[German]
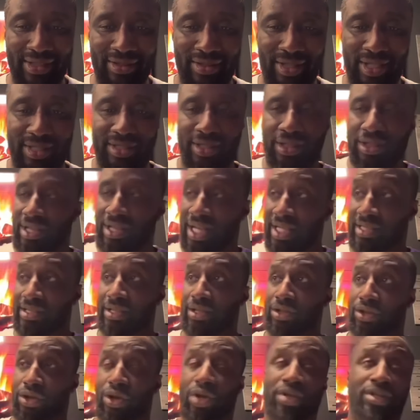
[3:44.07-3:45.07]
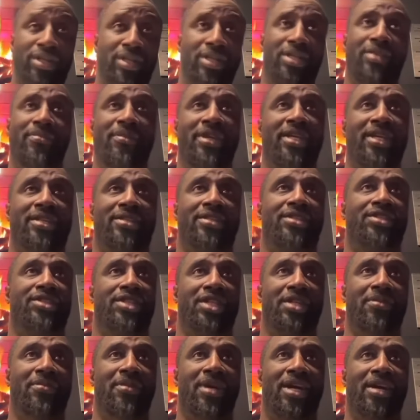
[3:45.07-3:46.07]
Also das sind, das sind Leute, die mir das
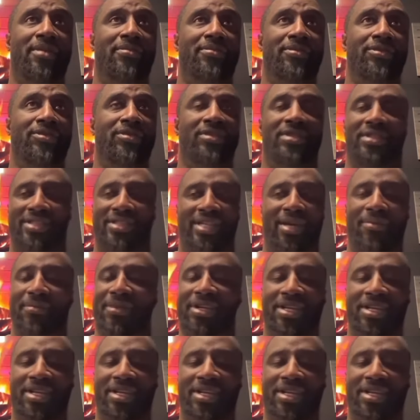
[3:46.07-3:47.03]
geschrieben haben. Da, da,